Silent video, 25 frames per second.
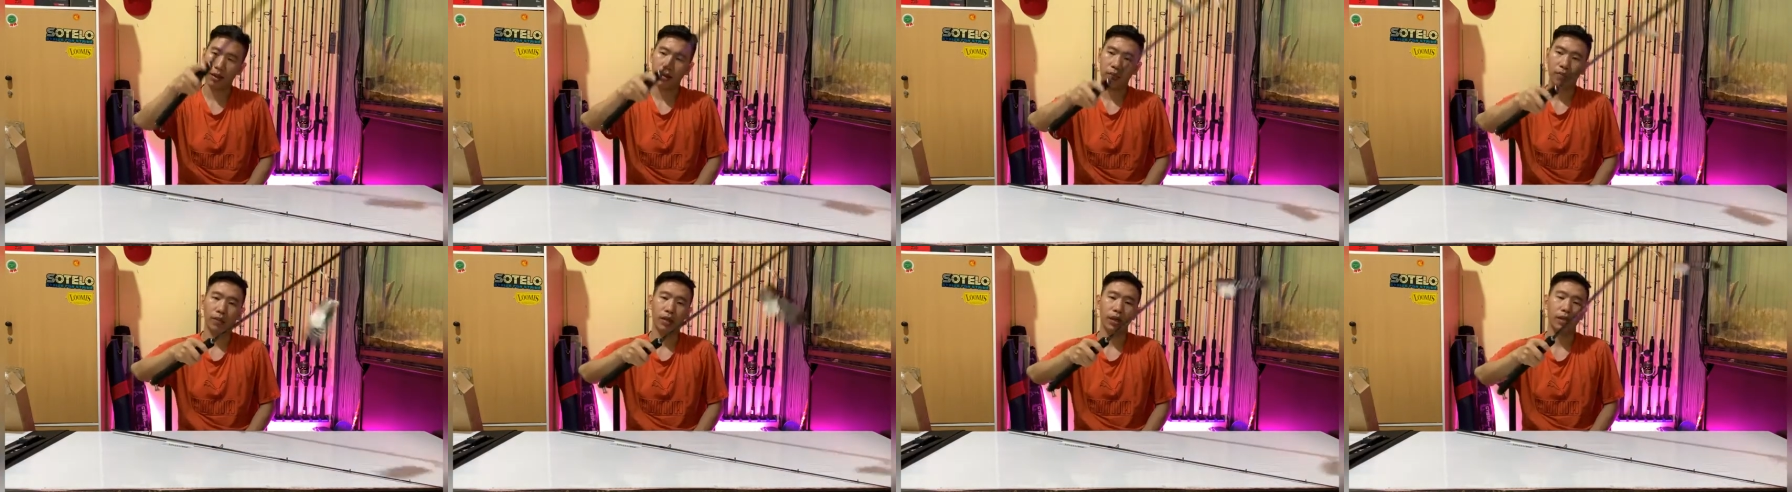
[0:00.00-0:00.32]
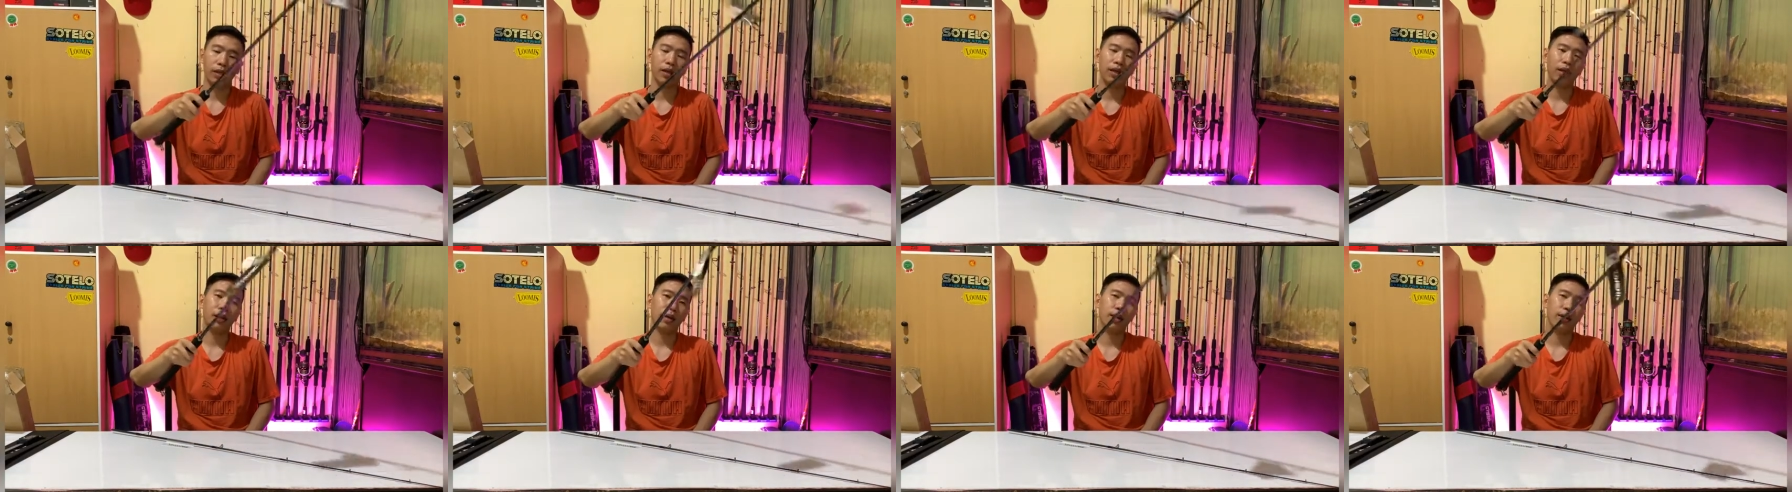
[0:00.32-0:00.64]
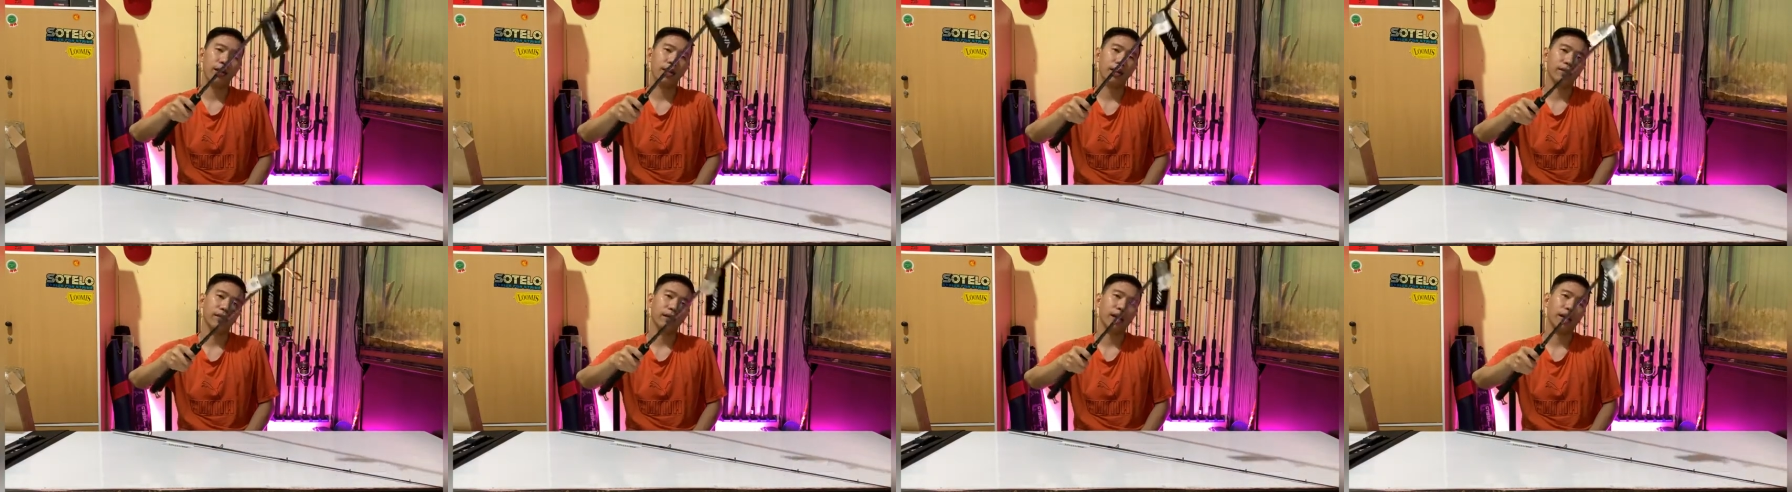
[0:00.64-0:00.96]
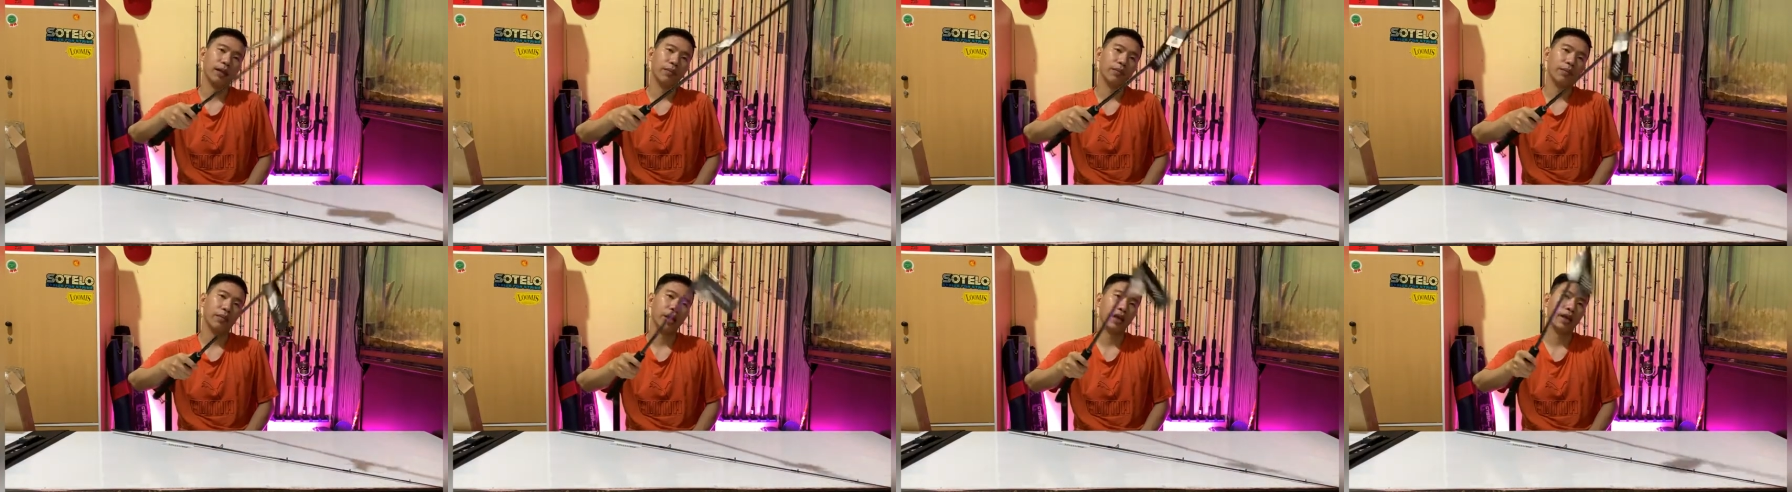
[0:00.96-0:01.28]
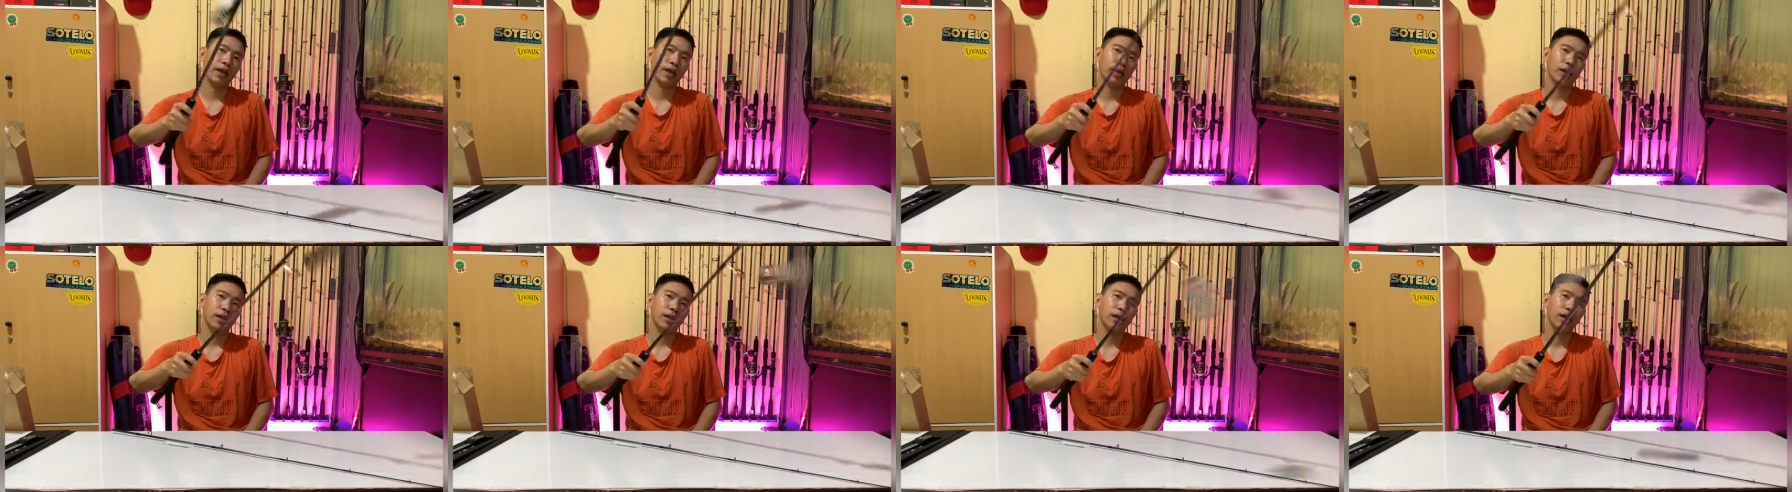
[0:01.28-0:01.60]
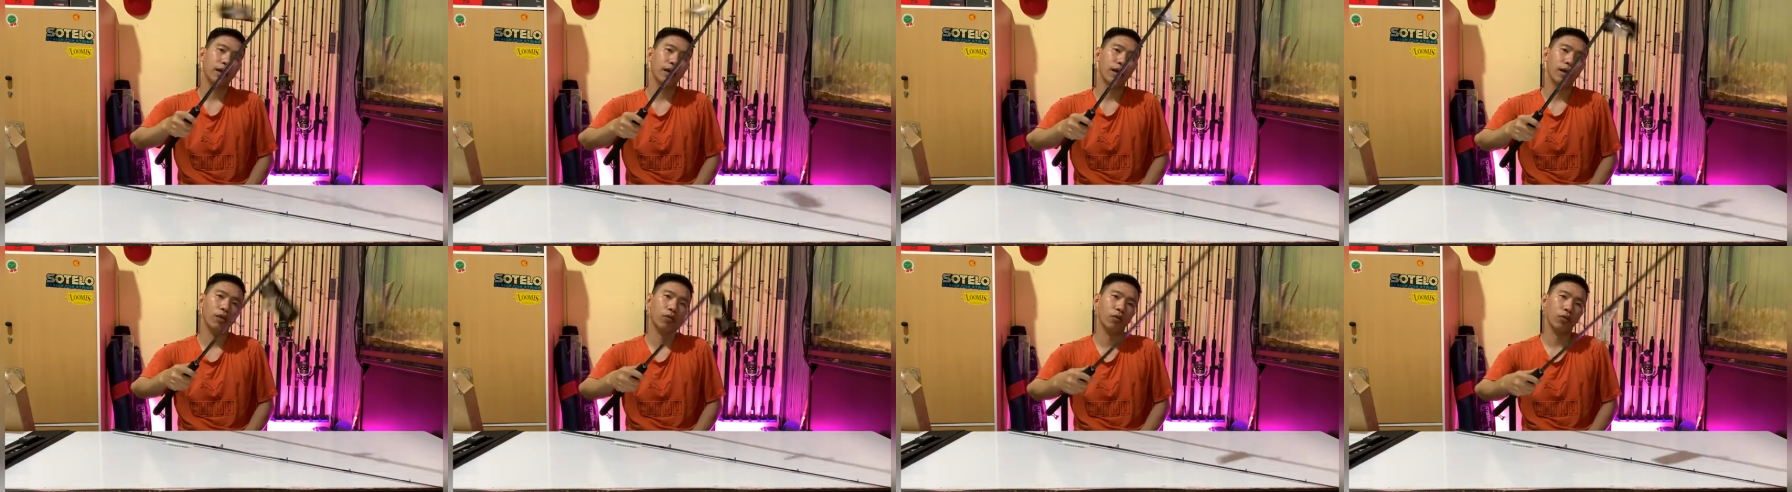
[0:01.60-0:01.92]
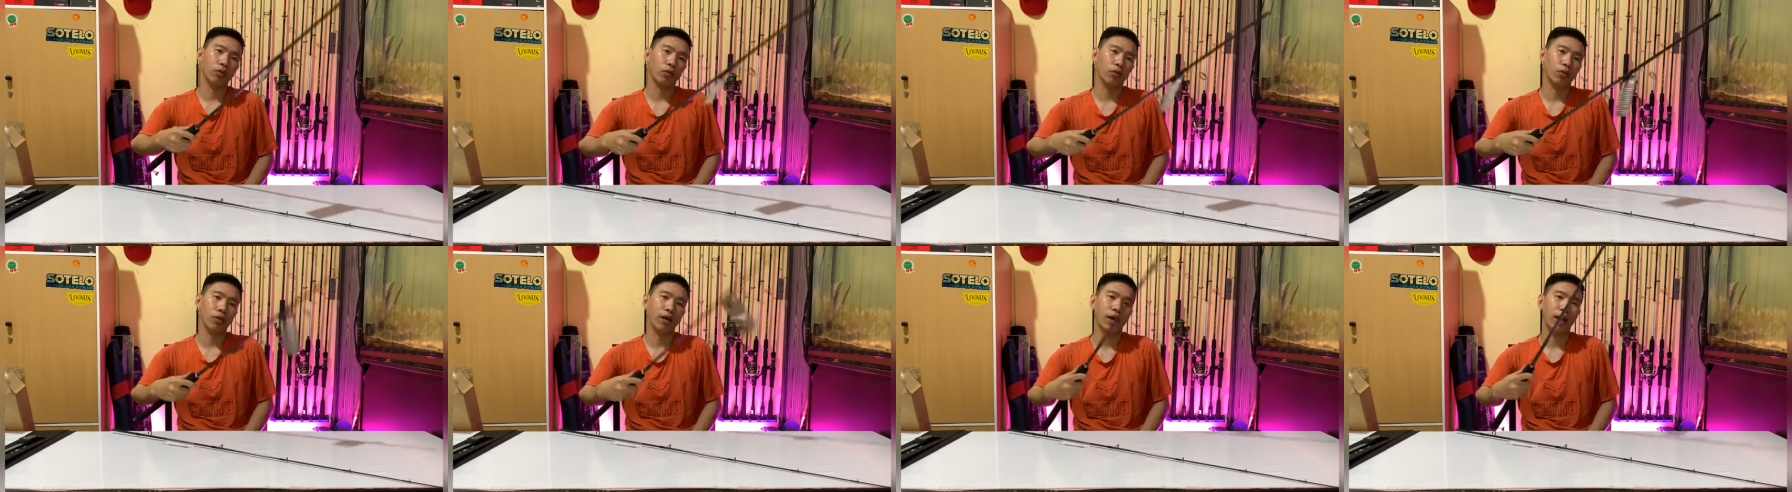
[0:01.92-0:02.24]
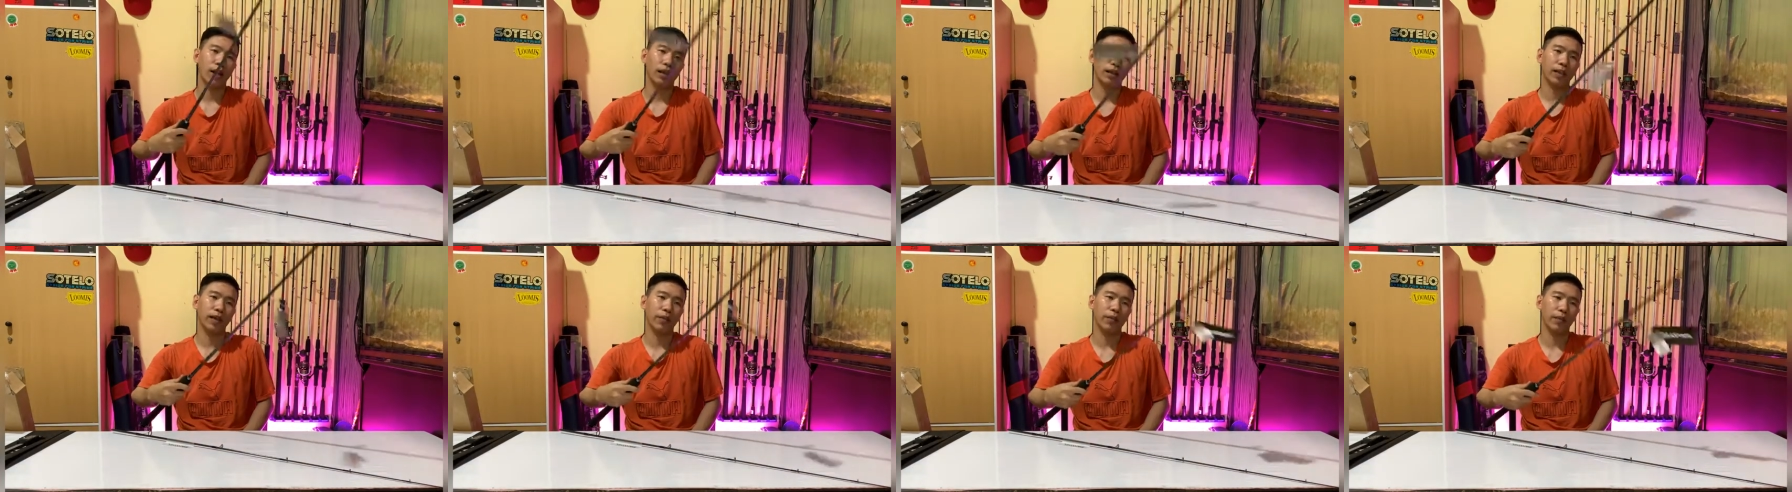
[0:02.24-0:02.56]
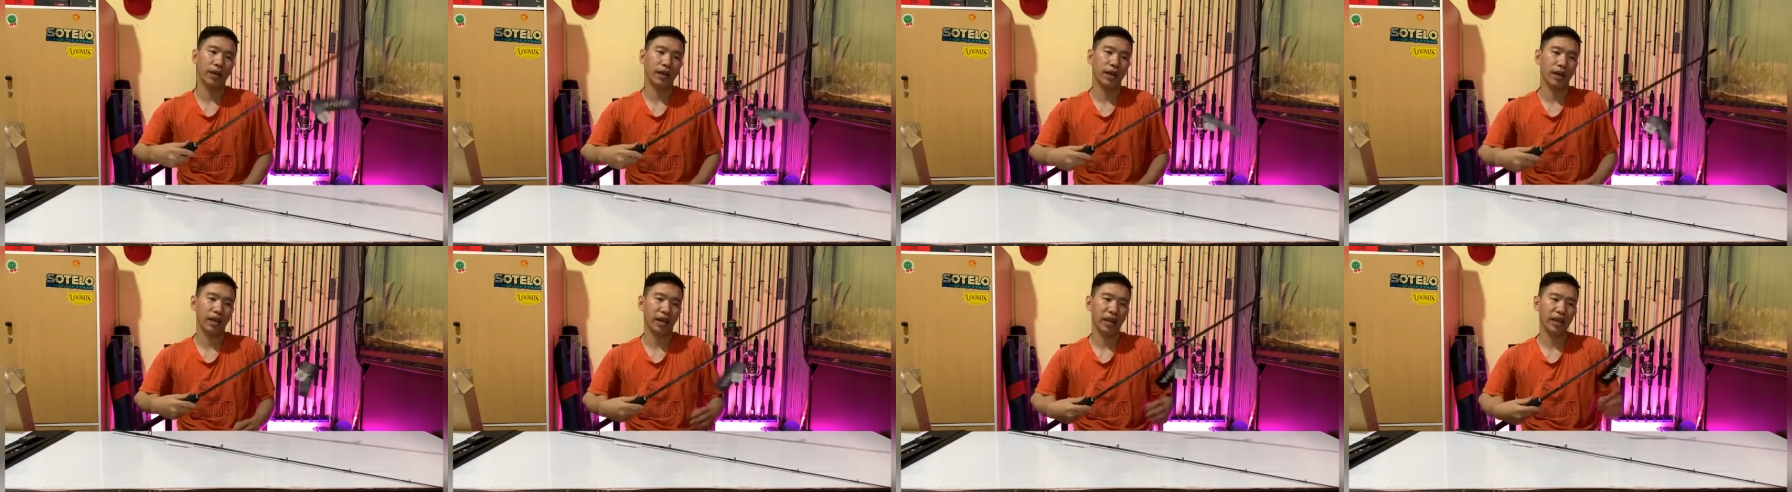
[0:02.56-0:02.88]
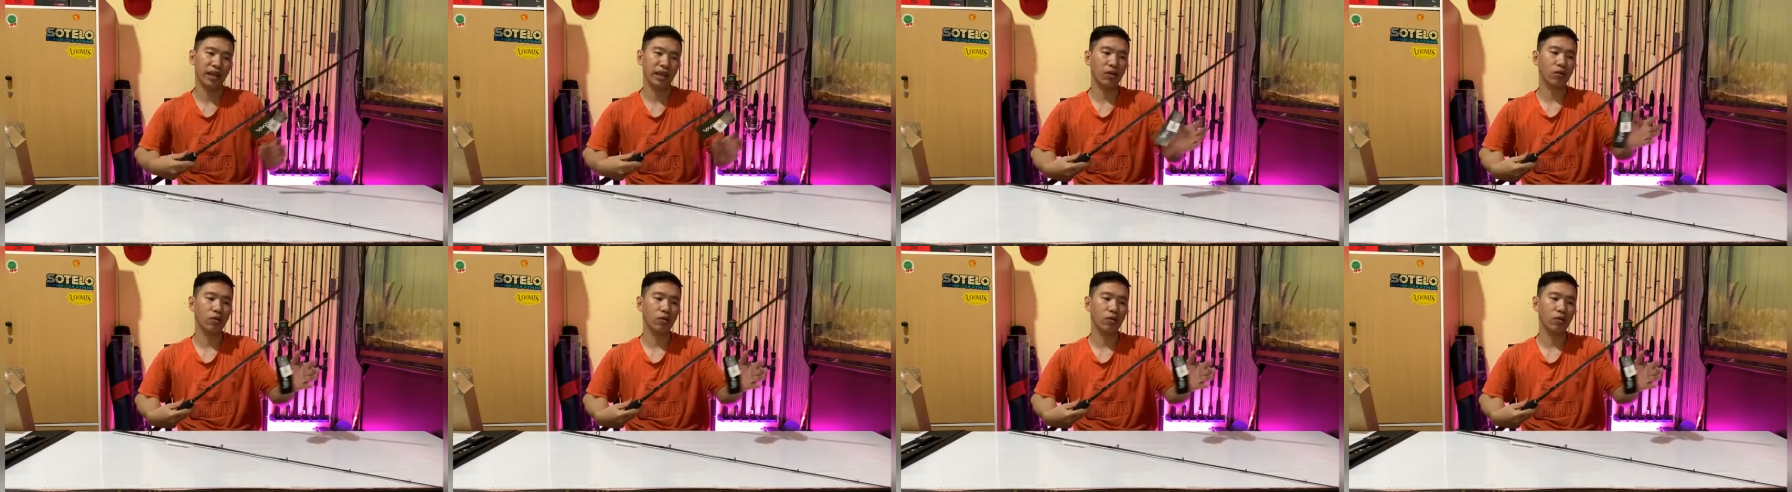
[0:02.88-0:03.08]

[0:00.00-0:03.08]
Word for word: batnya sangat pendek jadi kalau untuk Galata Malele